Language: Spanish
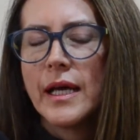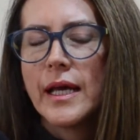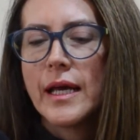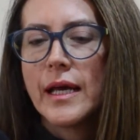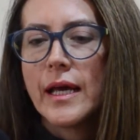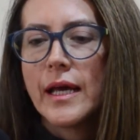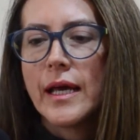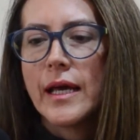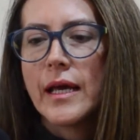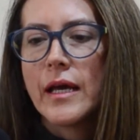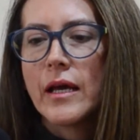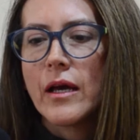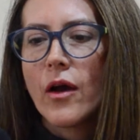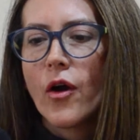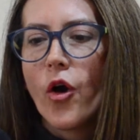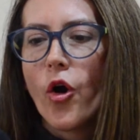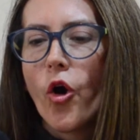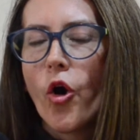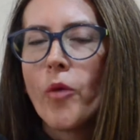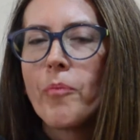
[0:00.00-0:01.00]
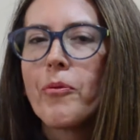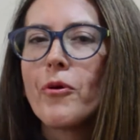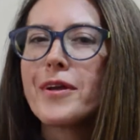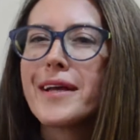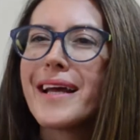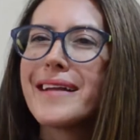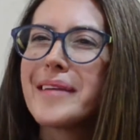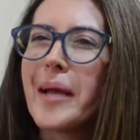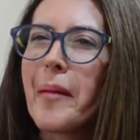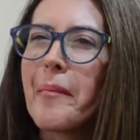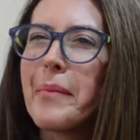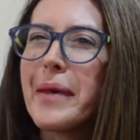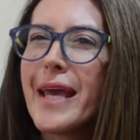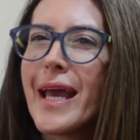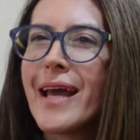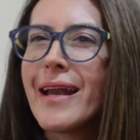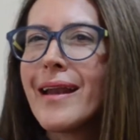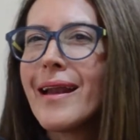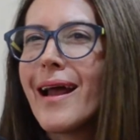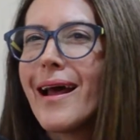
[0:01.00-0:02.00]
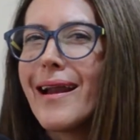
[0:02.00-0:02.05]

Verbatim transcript: eh, o porque también